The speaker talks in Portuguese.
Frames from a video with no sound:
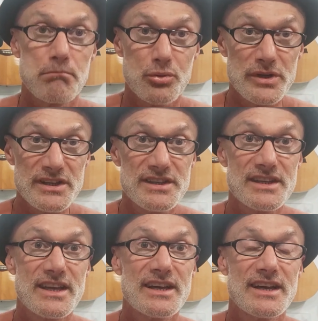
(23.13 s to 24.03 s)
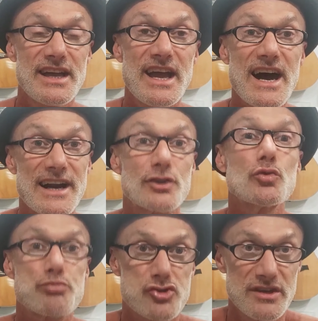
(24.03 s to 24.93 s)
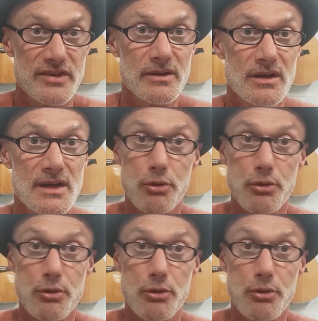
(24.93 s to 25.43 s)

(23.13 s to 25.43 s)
Política é a arte do possível,